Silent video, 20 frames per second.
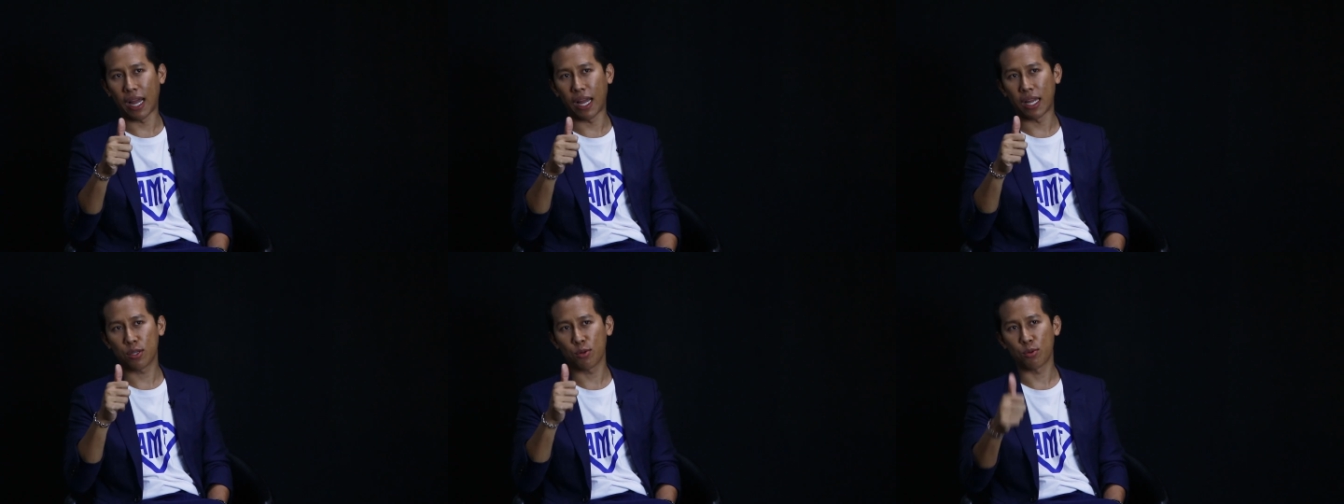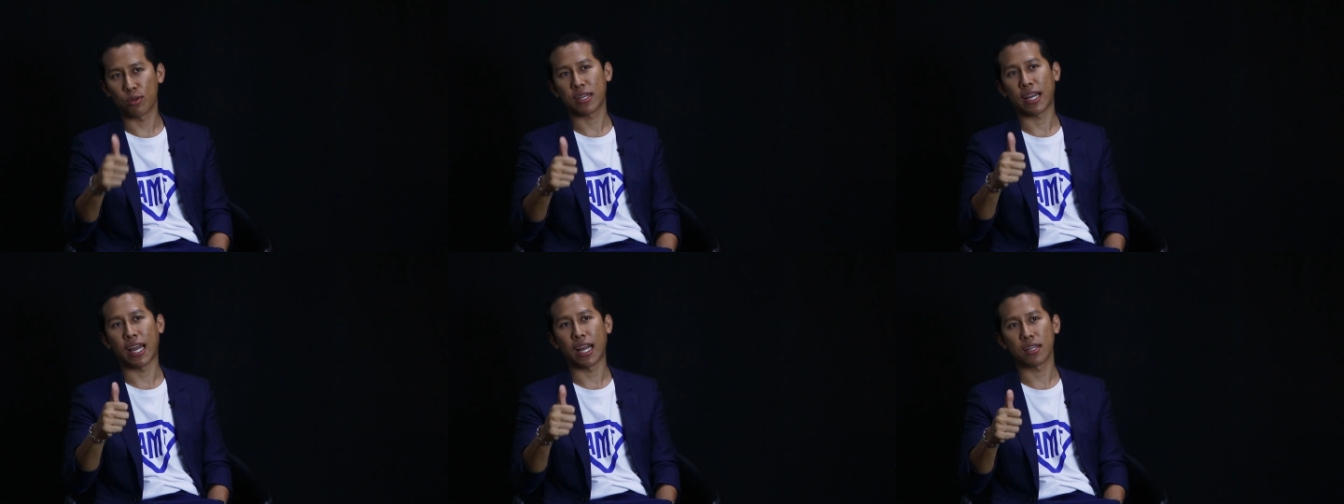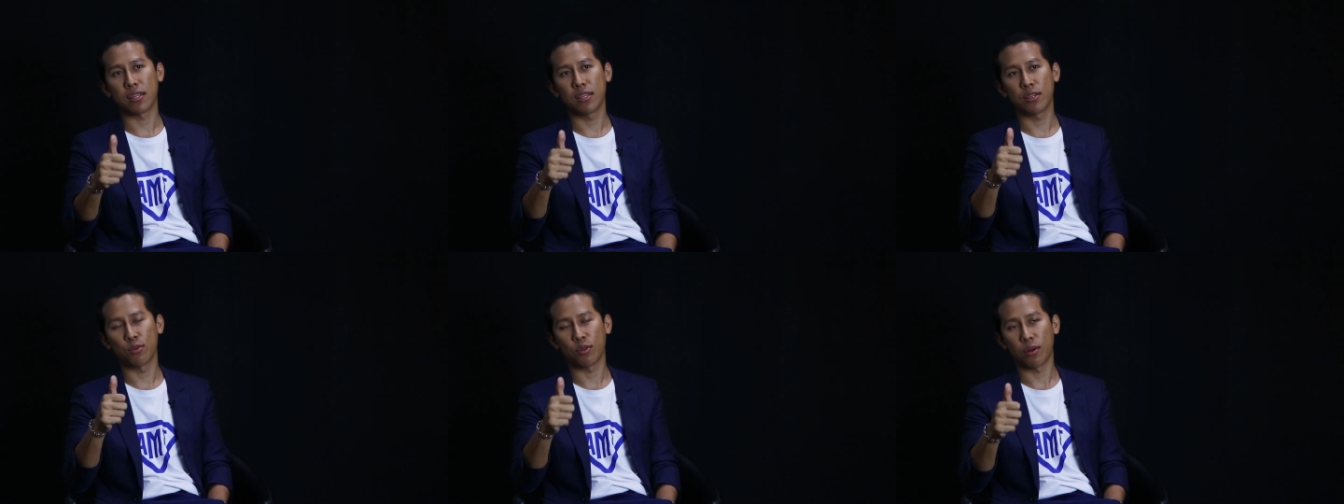หาจุดแข็ง
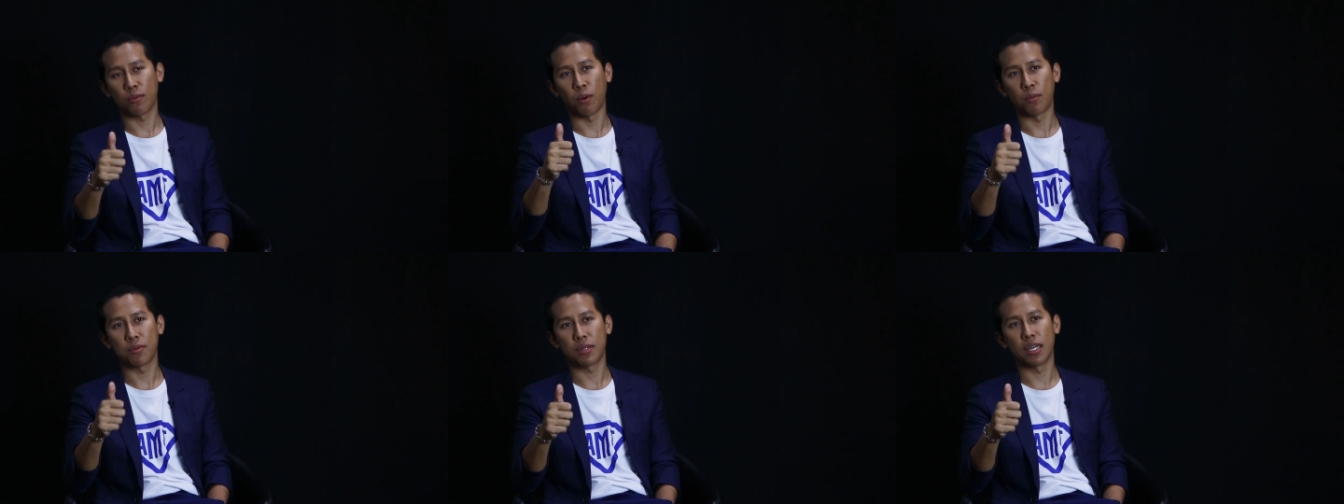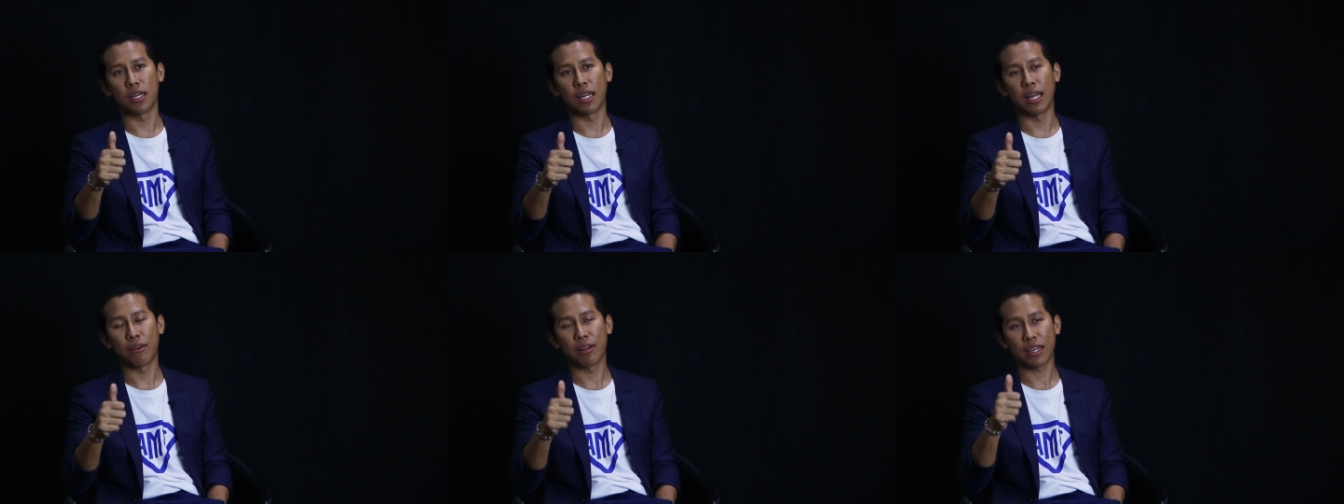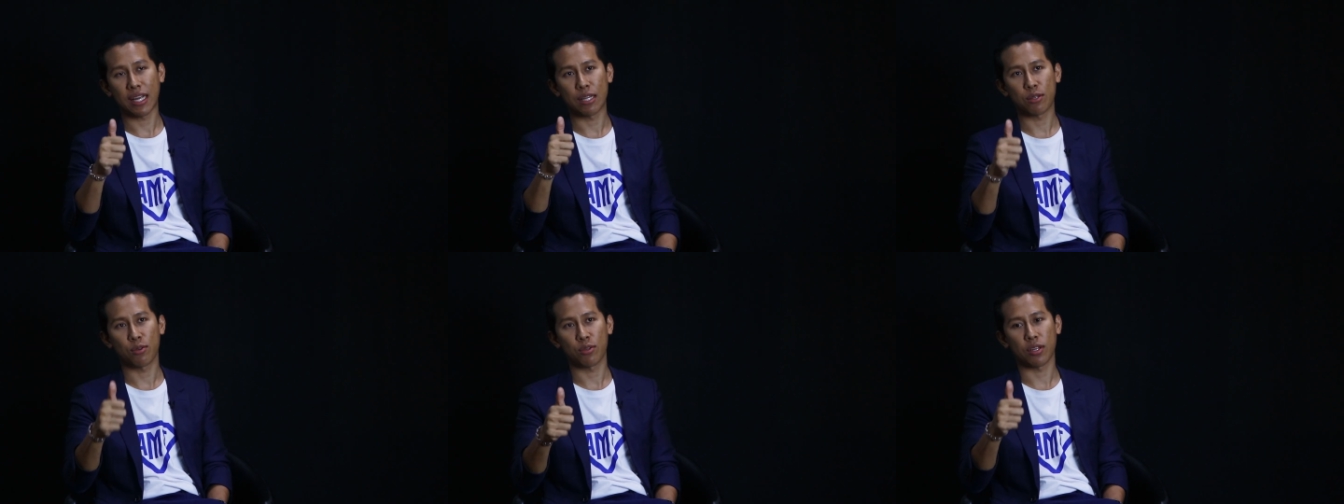ที่สุดของผมเจอแล้วใน
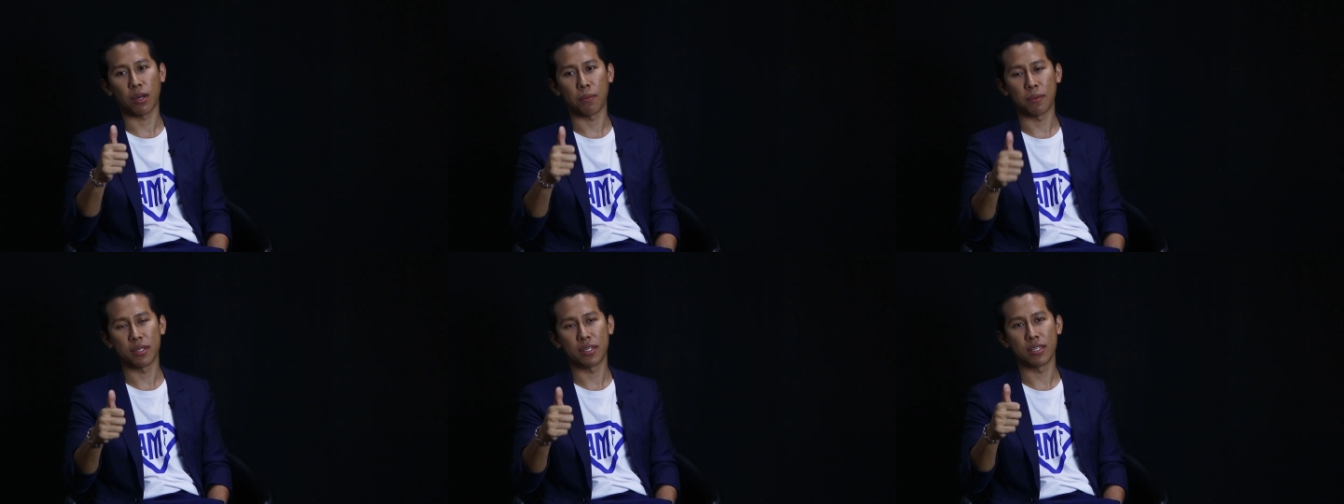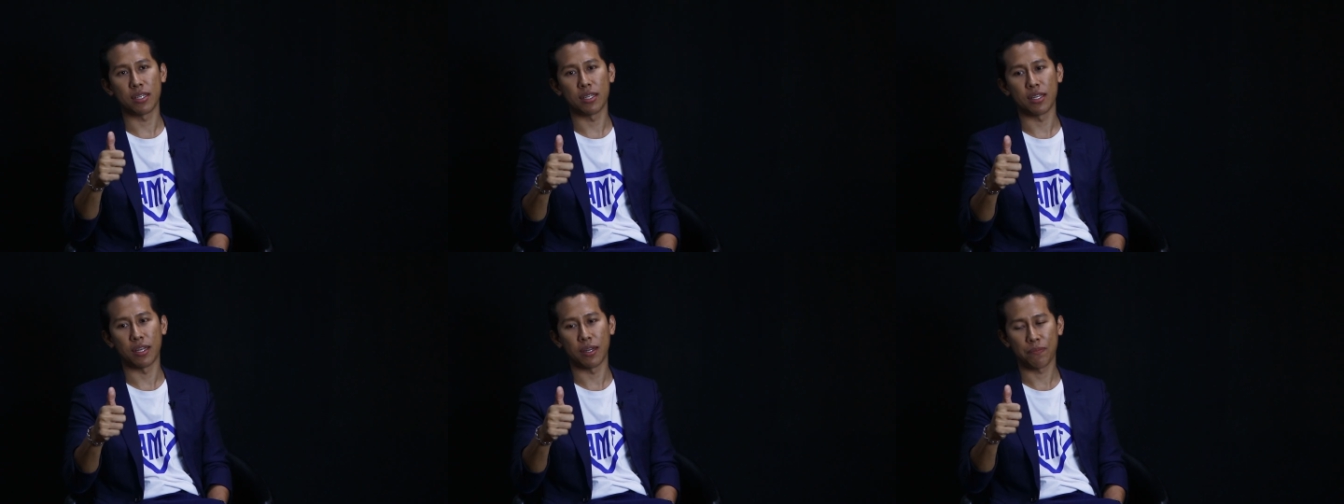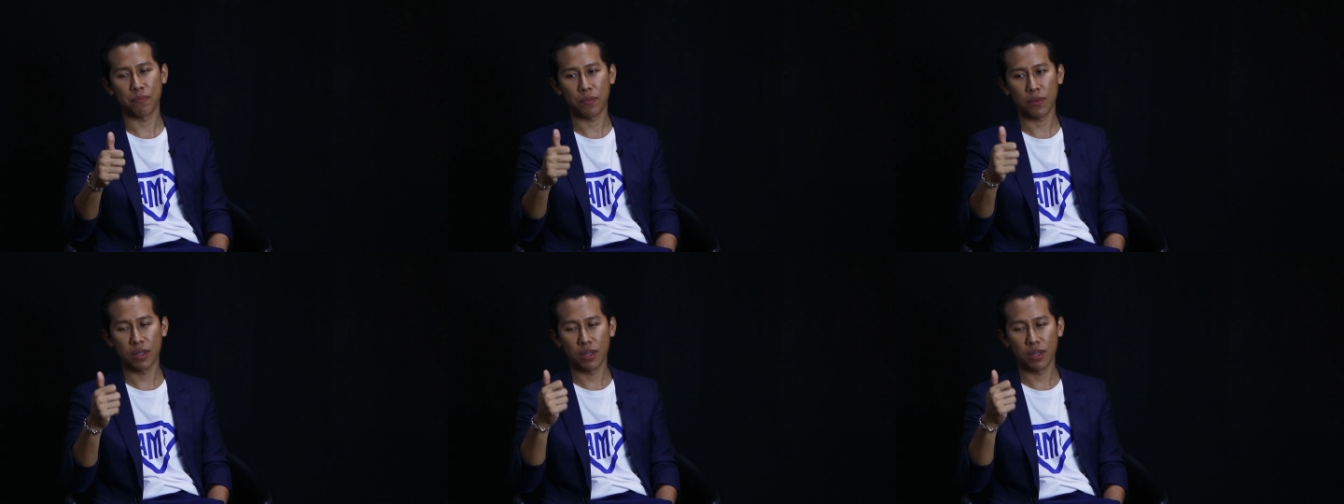การตรวจสอบบัญชีเนี่ย